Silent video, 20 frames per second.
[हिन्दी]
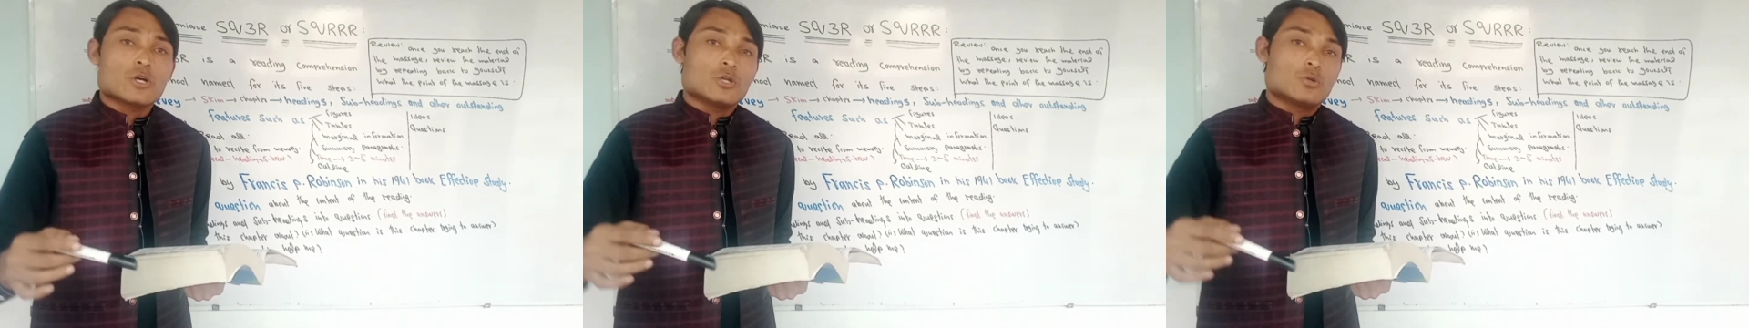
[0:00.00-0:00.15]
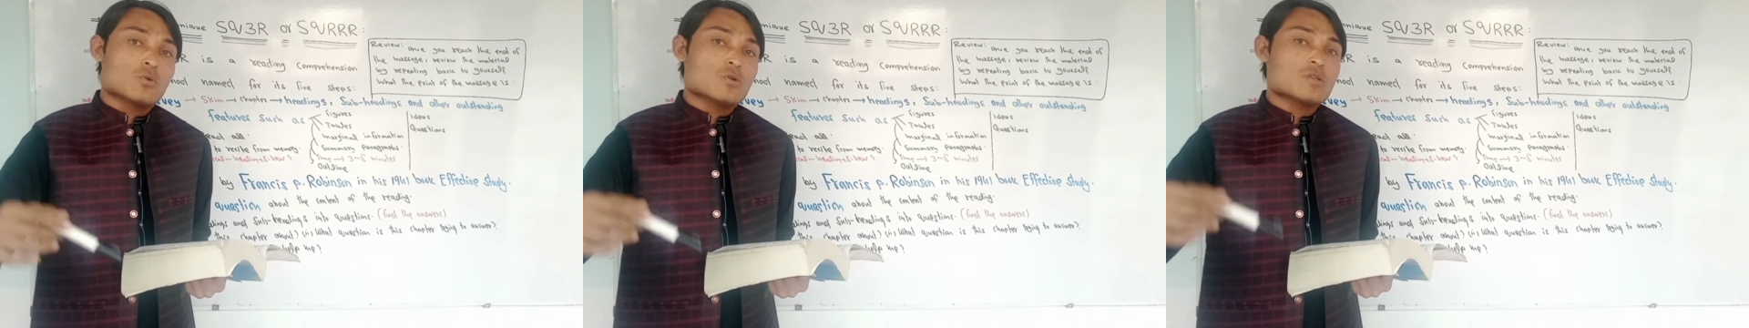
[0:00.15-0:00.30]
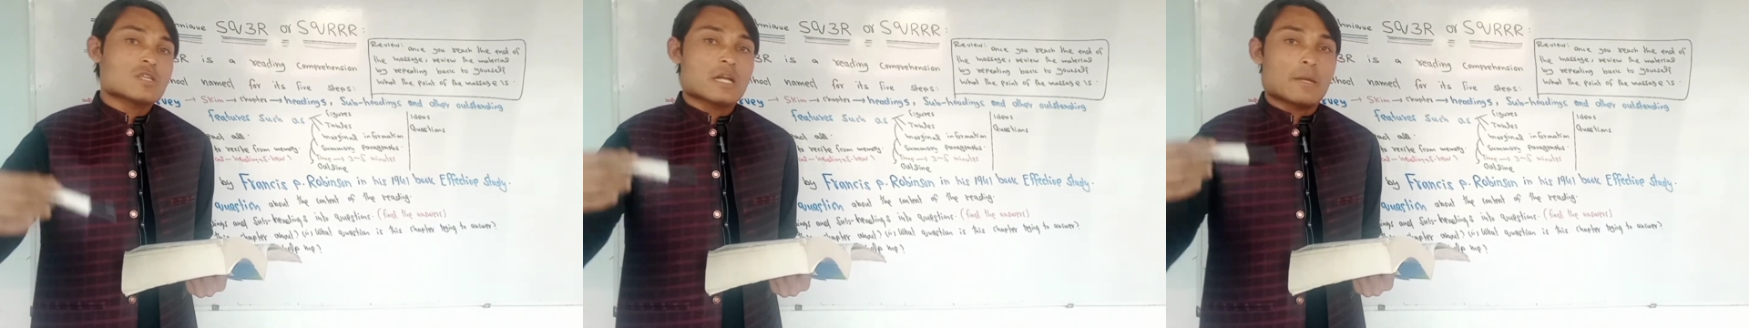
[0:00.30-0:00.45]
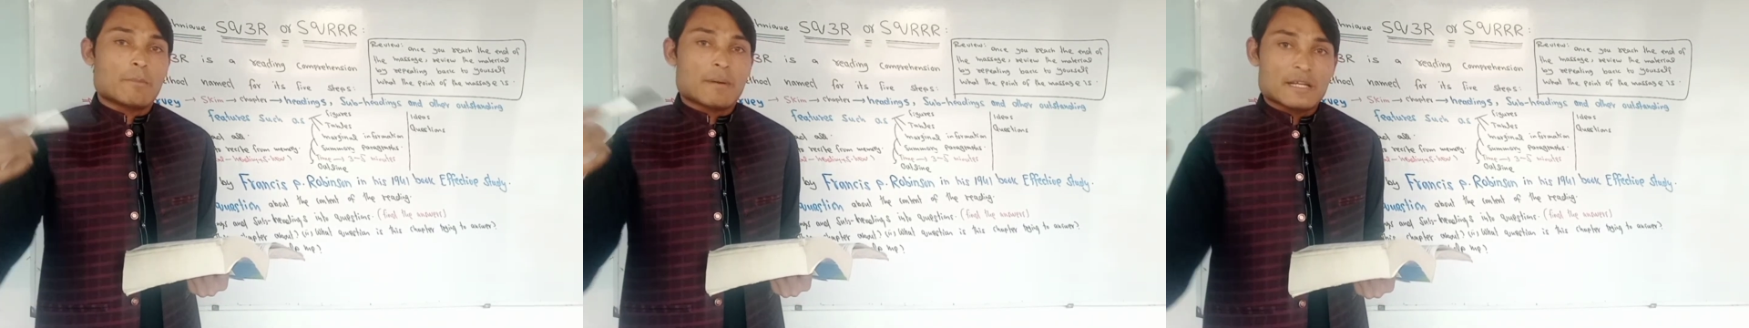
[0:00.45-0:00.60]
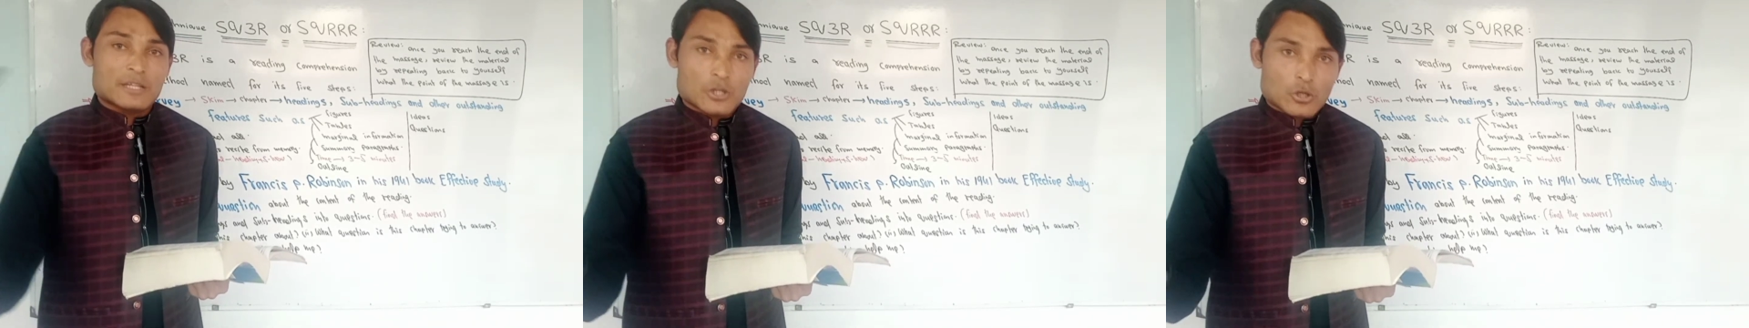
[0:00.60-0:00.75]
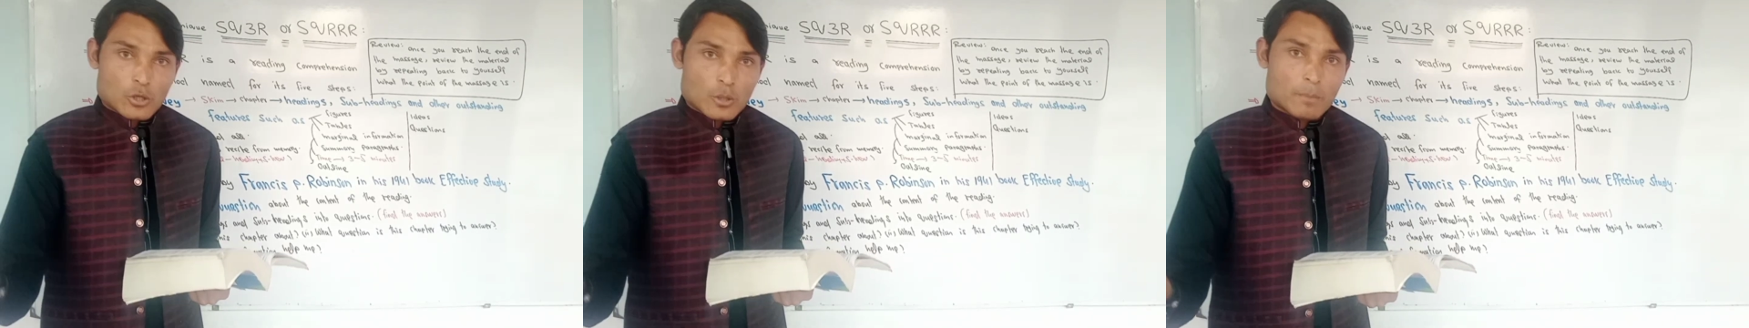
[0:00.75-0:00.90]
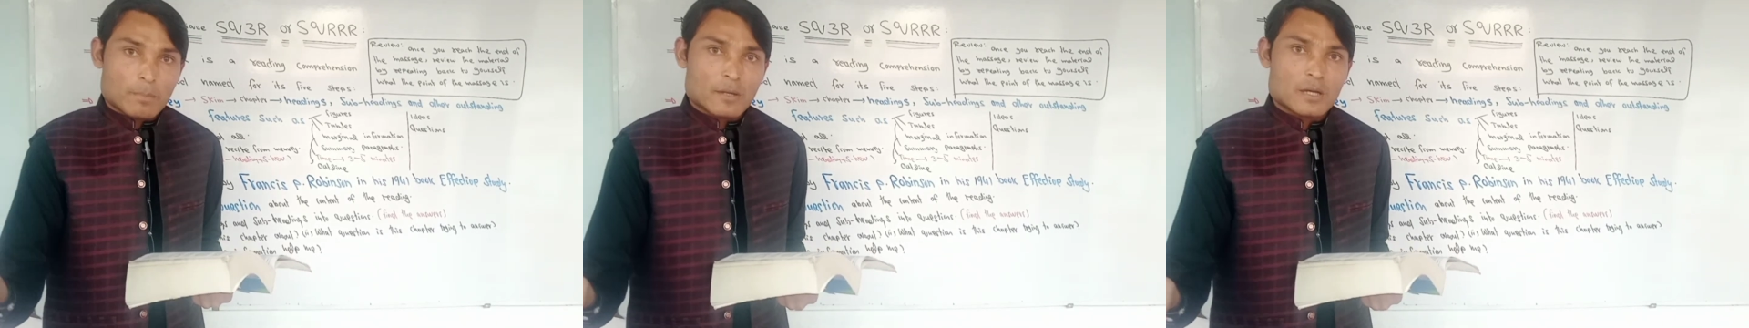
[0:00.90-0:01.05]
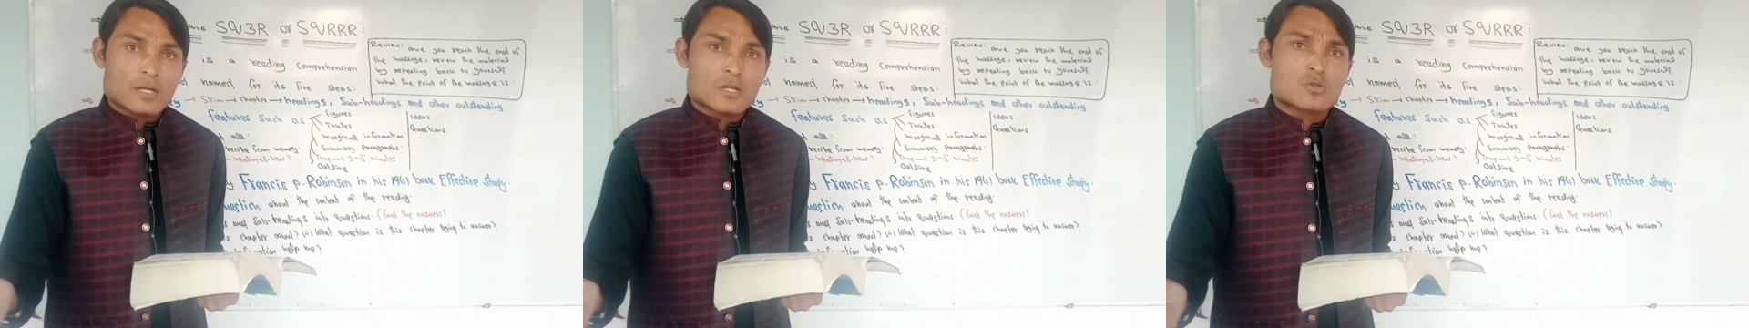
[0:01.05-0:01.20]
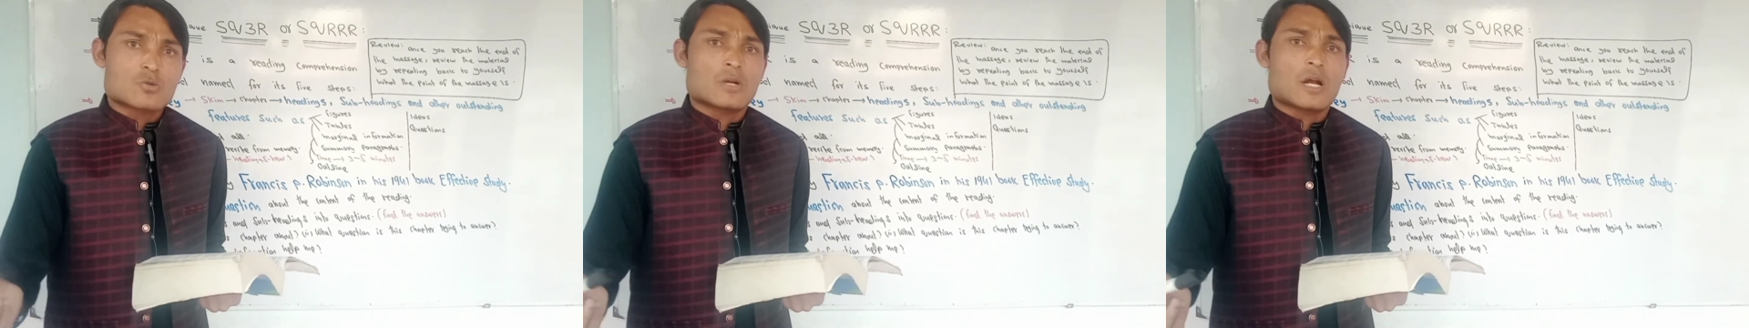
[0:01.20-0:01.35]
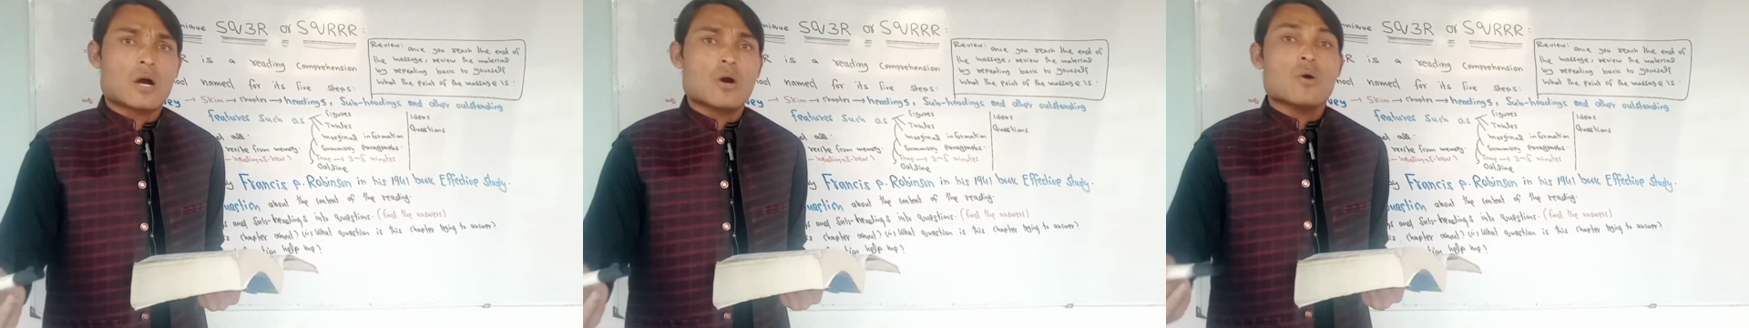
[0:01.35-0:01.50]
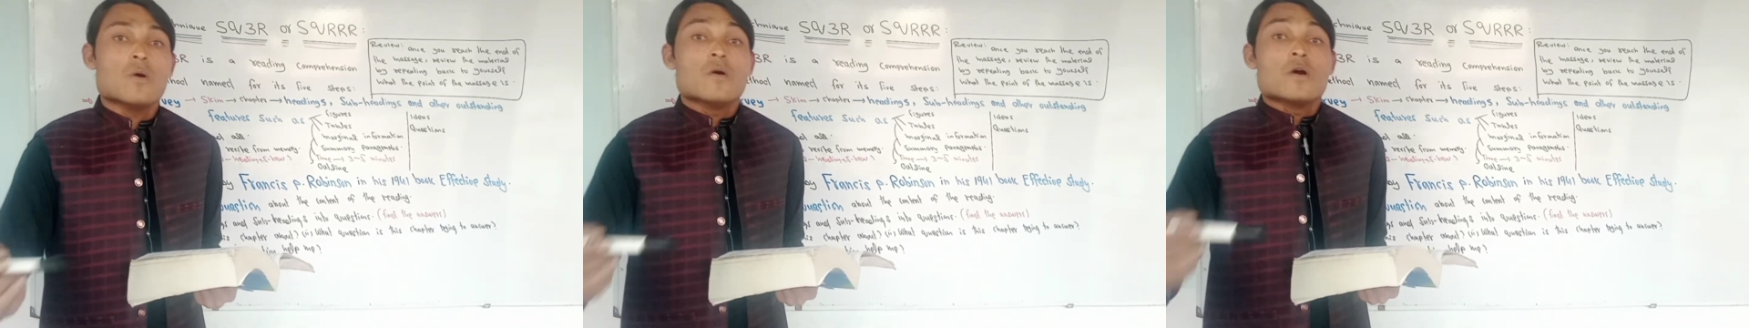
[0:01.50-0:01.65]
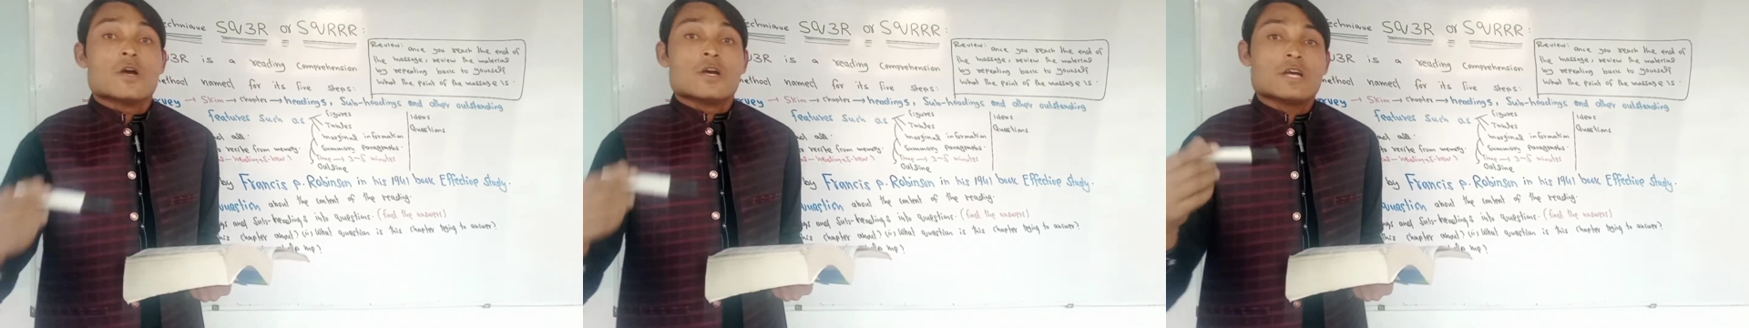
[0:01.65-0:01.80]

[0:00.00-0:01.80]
कोई दूसरे बंदे को सुनाओ